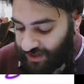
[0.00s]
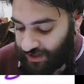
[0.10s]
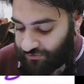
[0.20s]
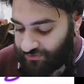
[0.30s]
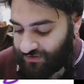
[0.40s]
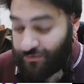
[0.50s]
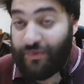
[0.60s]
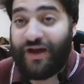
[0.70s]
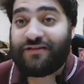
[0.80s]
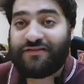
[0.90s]
حضرتك ما
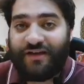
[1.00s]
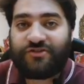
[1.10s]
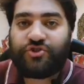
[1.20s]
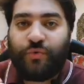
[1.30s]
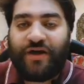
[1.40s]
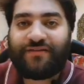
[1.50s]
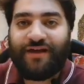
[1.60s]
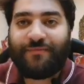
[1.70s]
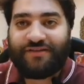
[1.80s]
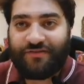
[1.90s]
عندكش وقت
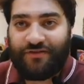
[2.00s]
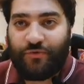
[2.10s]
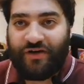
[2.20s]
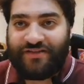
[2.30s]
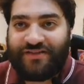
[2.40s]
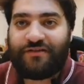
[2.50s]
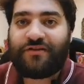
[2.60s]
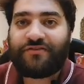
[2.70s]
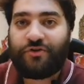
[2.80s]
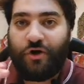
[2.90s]
ابدا دلوقتي
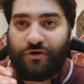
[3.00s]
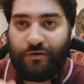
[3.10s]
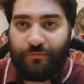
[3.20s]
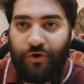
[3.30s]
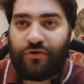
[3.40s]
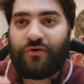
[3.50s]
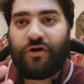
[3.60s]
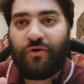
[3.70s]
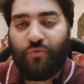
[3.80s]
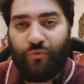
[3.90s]
انك تجرب
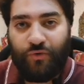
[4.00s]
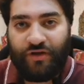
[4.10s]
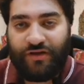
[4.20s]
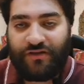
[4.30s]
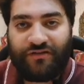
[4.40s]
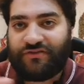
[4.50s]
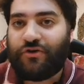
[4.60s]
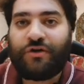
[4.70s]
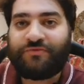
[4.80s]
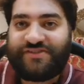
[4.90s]
مره
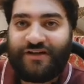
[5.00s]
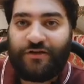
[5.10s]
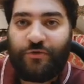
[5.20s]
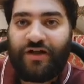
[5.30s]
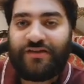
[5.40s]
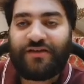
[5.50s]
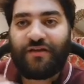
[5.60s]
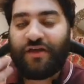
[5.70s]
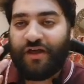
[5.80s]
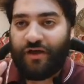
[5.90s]
وتجرب تذاكر لوحدك
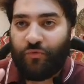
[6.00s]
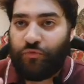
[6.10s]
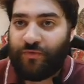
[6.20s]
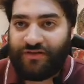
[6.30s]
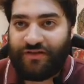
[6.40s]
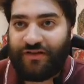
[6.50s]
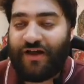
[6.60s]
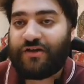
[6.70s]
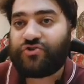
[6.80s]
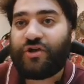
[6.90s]
وما
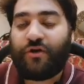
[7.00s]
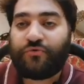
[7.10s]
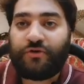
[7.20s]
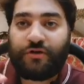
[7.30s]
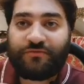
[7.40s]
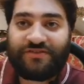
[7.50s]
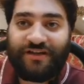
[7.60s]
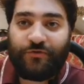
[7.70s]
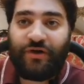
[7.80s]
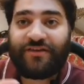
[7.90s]
تنجحش او تجرب
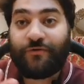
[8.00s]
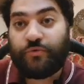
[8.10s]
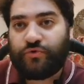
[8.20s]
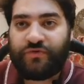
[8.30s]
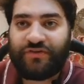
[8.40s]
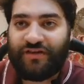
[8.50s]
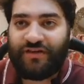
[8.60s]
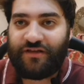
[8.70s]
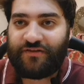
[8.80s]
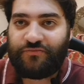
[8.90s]
تذاكر لوحدك وتشوف
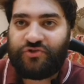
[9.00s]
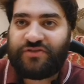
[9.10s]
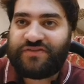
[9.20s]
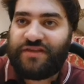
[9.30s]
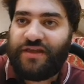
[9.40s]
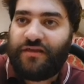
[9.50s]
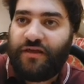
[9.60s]
الدنيا هتمشي ازاي